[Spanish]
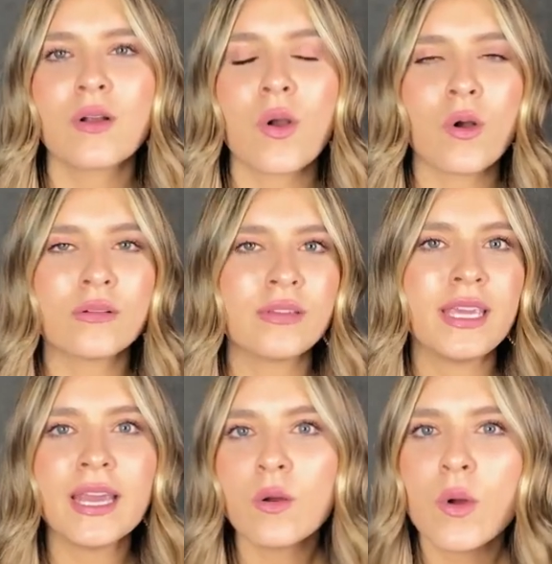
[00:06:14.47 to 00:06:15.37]
¿con
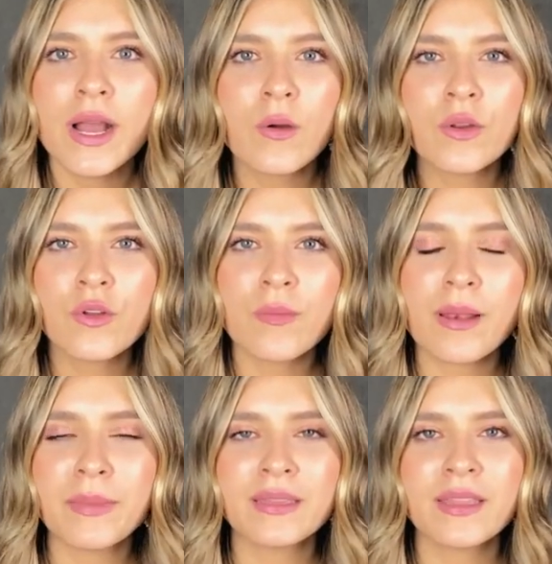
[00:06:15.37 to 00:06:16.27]
quién juega uno
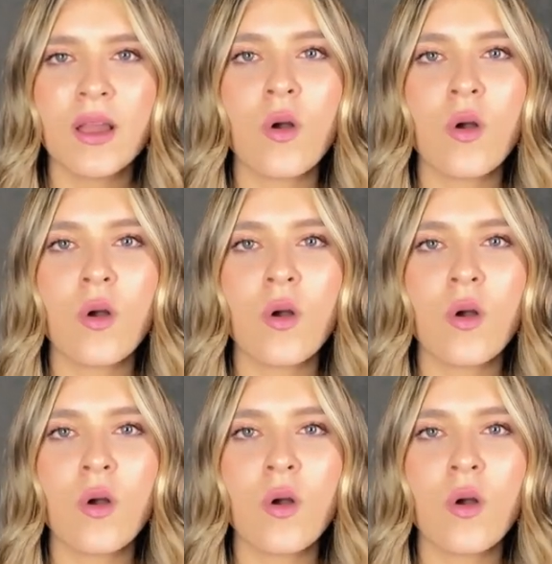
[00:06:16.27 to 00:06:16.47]
normalmente?